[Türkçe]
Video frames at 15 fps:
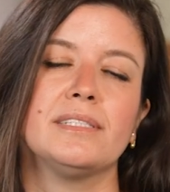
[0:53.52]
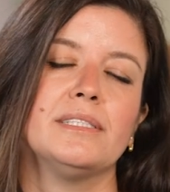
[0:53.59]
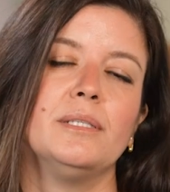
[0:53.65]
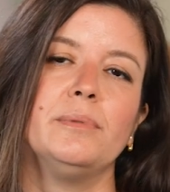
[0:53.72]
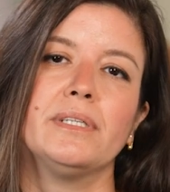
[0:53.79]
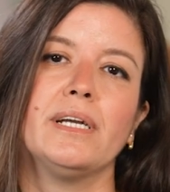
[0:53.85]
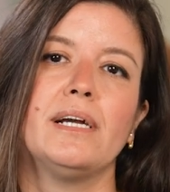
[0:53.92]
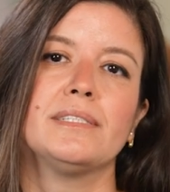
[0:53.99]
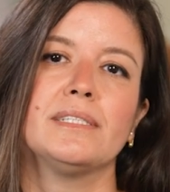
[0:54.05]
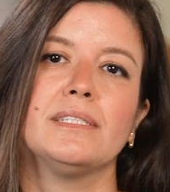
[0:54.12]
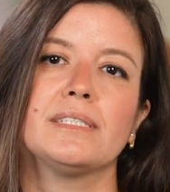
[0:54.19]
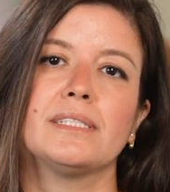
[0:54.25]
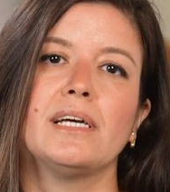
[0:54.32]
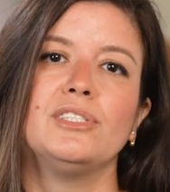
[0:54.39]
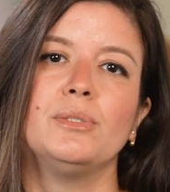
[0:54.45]
Aslına
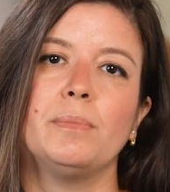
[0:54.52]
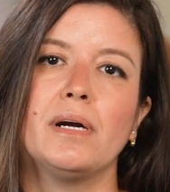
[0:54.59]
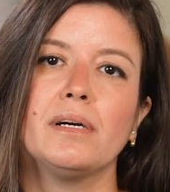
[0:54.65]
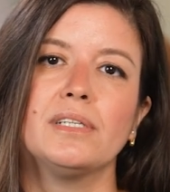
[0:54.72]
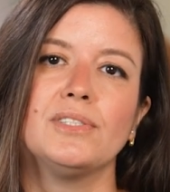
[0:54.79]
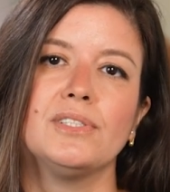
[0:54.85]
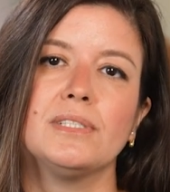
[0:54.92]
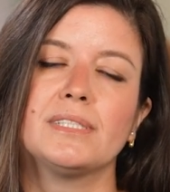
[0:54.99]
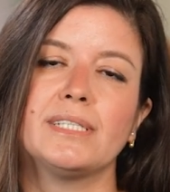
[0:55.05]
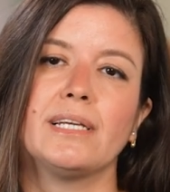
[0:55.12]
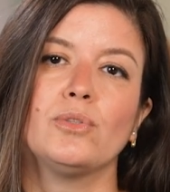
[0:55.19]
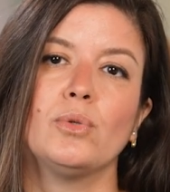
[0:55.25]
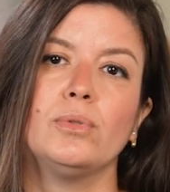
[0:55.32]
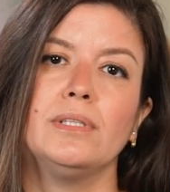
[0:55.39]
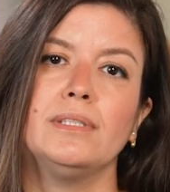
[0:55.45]
bakarsanız sadece bankacılık
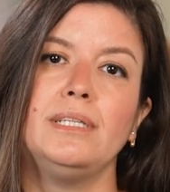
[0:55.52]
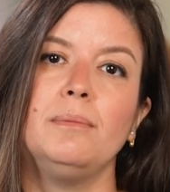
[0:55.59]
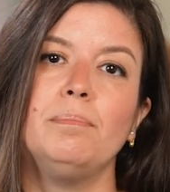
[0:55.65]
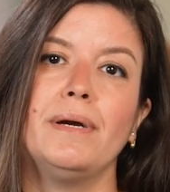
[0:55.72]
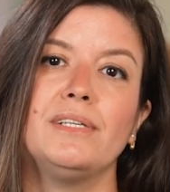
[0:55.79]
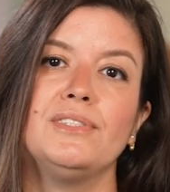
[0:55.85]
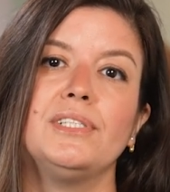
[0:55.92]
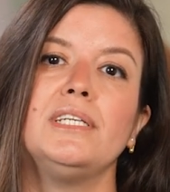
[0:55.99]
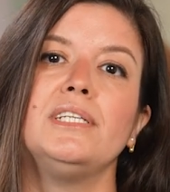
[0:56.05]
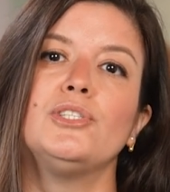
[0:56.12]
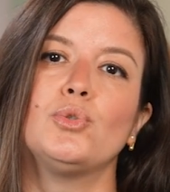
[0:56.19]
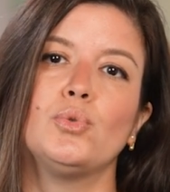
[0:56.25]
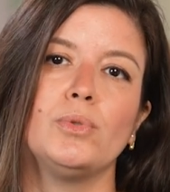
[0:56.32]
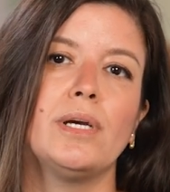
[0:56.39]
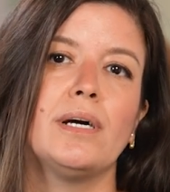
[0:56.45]
sektöründe değil, bence
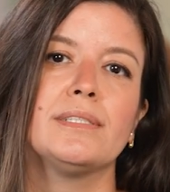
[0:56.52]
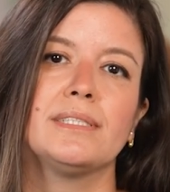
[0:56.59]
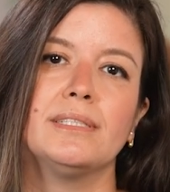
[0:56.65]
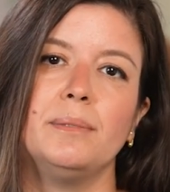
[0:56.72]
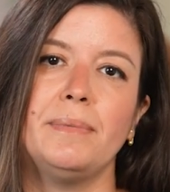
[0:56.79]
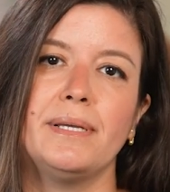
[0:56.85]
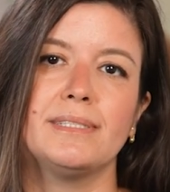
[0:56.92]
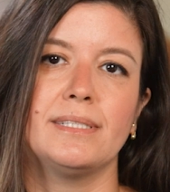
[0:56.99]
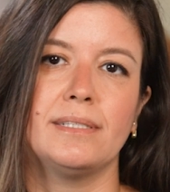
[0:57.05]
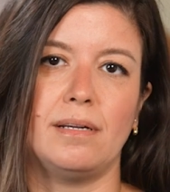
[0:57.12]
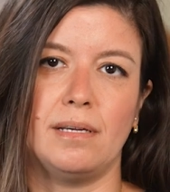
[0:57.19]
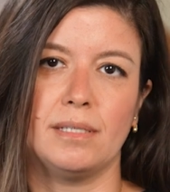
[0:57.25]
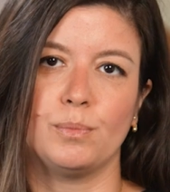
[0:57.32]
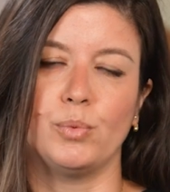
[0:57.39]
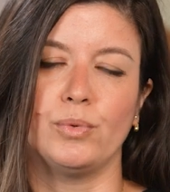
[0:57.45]
iş dünyasında benzeri
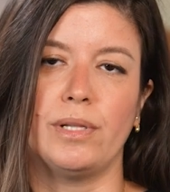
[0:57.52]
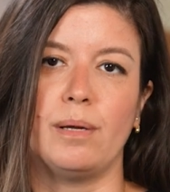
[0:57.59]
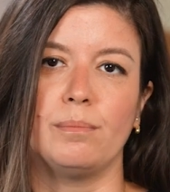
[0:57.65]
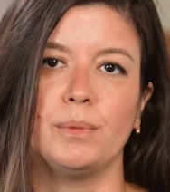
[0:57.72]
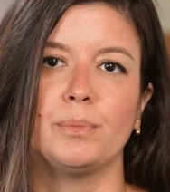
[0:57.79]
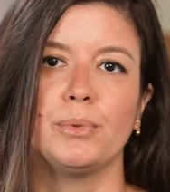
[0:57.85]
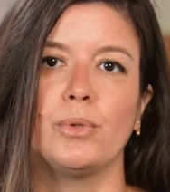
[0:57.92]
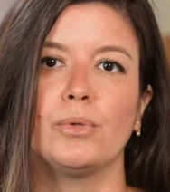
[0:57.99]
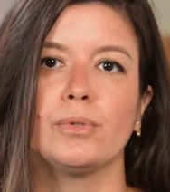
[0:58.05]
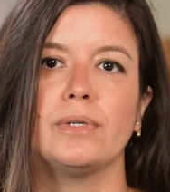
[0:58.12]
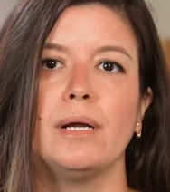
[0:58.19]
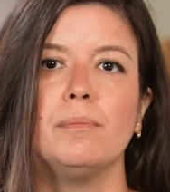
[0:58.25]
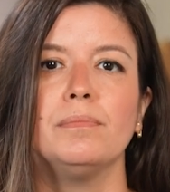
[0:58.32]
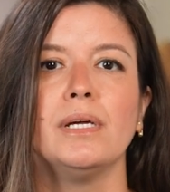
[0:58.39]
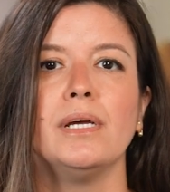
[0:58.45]
az bulunan bir
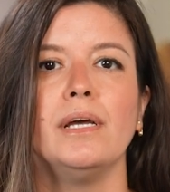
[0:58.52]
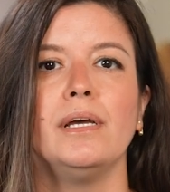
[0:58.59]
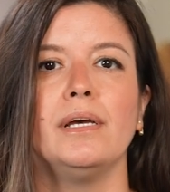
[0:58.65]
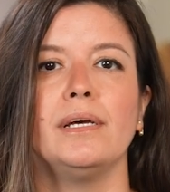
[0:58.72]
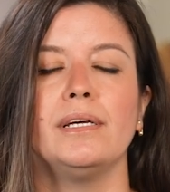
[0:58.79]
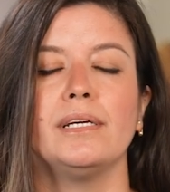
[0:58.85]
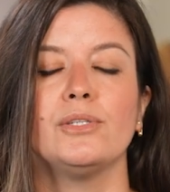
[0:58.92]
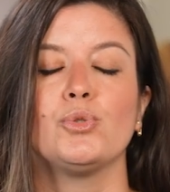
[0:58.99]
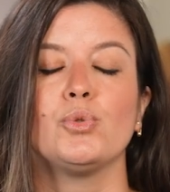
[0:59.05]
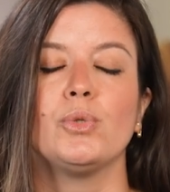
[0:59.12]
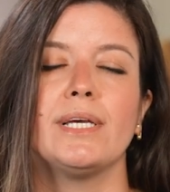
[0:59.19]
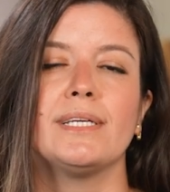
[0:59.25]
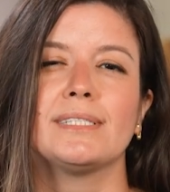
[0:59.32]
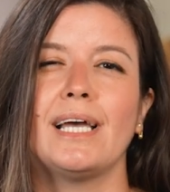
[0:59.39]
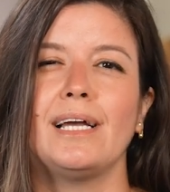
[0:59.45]
program. Ee,
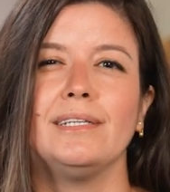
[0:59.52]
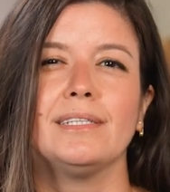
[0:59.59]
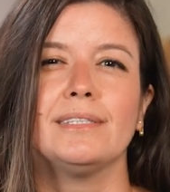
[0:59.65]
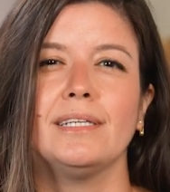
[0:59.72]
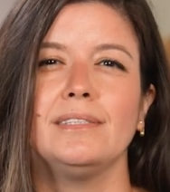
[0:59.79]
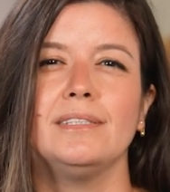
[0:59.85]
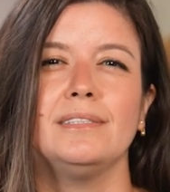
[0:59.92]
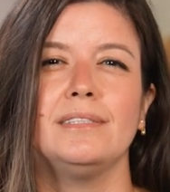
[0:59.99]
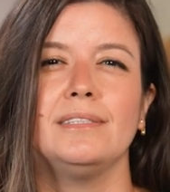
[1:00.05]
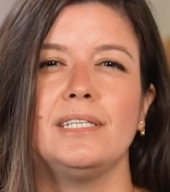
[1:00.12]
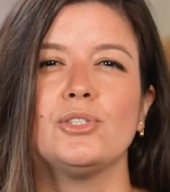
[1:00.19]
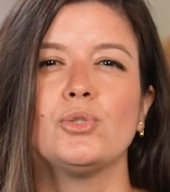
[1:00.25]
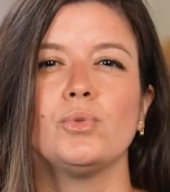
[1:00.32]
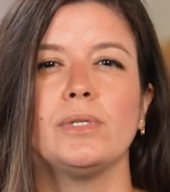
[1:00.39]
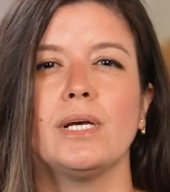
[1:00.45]
çünkü esenlik denildiğinde
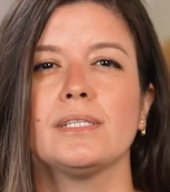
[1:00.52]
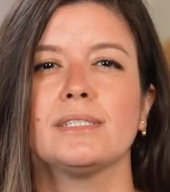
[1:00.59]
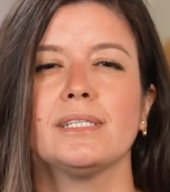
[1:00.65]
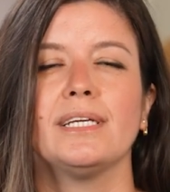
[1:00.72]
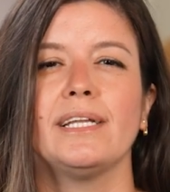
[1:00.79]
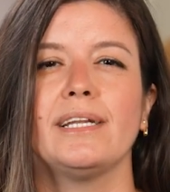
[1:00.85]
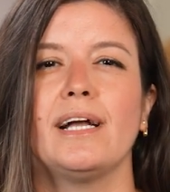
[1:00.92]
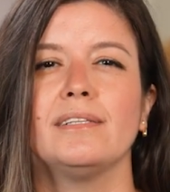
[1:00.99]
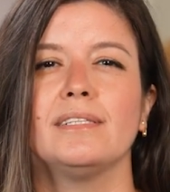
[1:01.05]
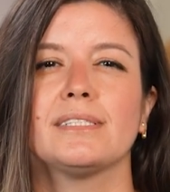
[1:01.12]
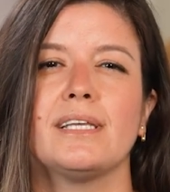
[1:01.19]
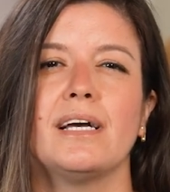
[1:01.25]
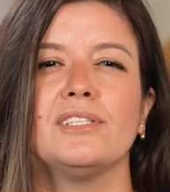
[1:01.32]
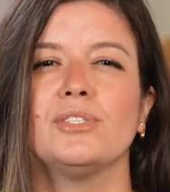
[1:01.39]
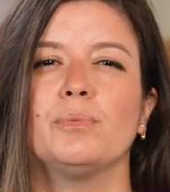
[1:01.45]
iş dünyasında genelde
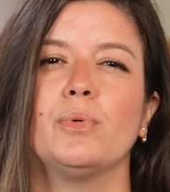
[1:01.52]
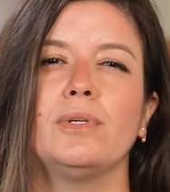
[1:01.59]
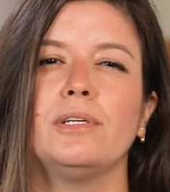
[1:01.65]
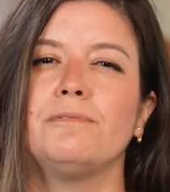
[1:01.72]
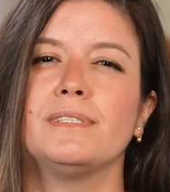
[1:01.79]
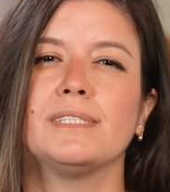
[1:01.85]
sadece böyle